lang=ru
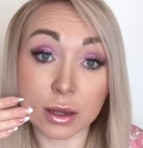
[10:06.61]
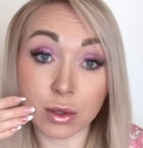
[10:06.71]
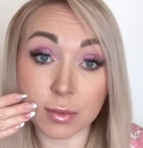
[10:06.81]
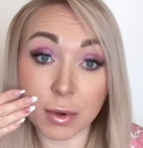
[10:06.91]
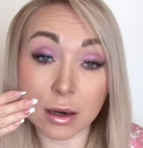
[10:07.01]
То
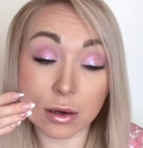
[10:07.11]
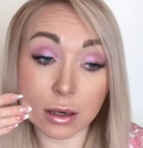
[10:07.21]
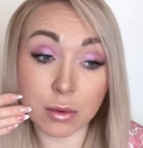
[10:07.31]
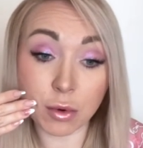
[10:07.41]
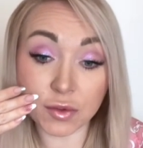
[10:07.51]
есть
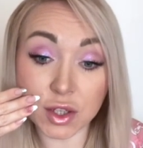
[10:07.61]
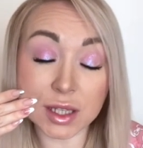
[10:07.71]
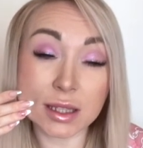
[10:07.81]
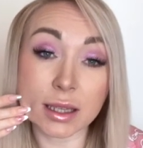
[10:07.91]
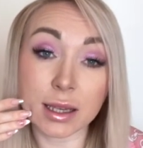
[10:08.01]
любовь
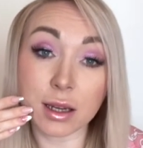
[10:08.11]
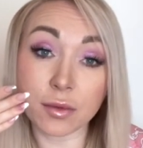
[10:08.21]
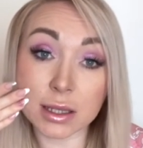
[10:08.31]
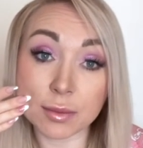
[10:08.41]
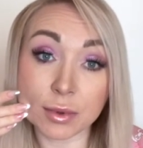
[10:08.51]
через деньги. Или у
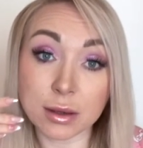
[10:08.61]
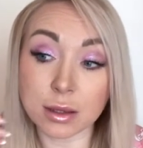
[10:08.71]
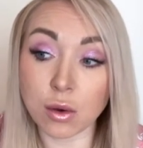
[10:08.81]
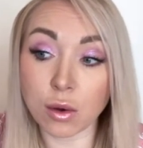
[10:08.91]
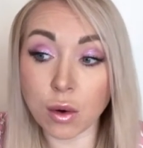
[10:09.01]
вас был
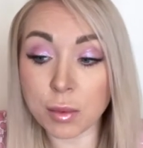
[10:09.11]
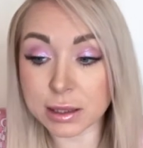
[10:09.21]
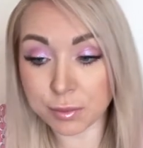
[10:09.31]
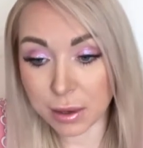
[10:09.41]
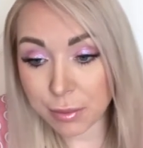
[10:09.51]
такой
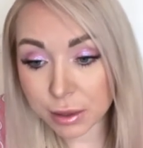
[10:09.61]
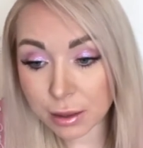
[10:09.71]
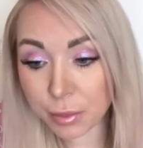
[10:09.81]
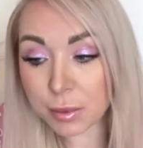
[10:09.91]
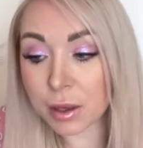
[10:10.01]
образ папы,
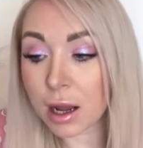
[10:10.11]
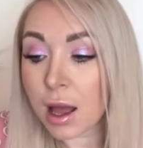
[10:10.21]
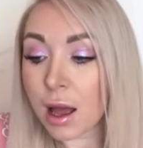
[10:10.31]
например,